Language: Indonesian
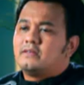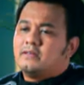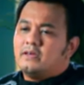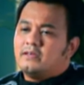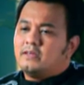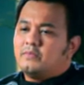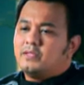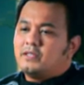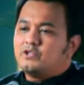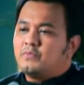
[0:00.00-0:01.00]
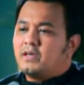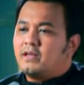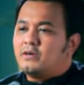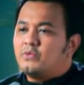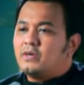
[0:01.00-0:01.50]
dia hanya minta supaya
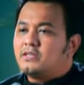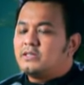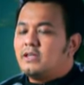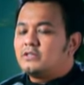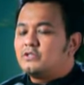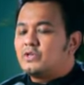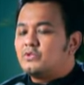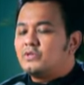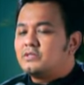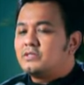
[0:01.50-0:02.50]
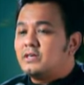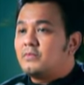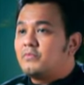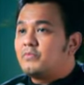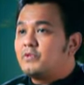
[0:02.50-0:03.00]
lakukan segala sesuatunya
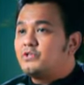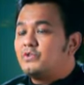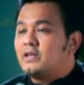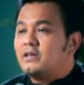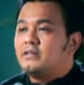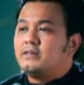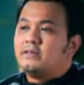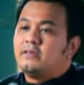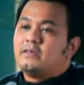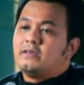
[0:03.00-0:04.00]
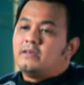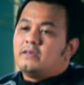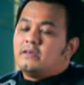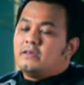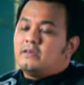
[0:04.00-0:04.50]
secara profesional
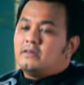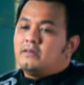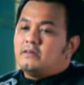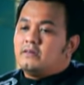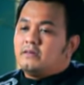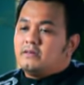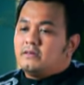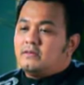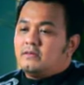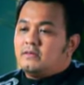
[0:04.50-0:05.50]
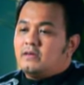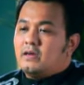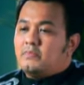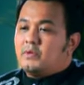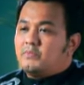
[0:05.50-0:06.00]
uh,
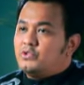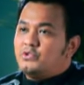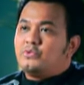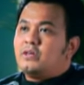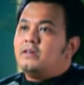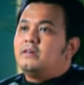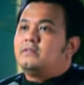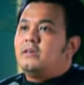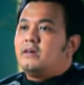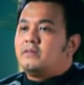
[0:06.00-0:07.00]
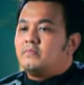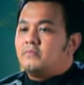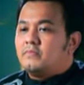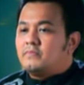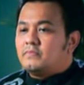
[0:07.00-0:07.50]
apapun juga jangan
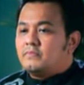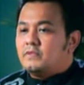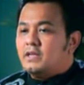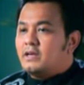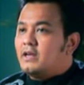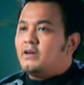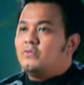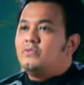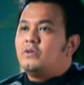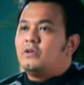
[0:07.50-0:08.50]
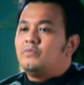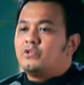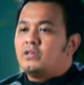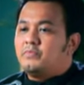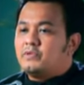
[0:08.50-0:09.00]
jangan nanggung kalau mau
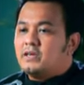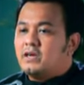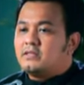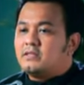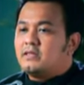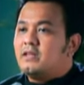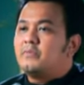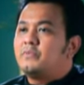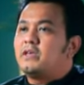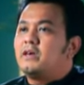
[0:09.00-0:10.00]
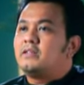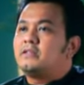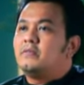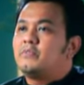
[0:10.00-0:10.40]
jadi penjahat jadilah penjahat yang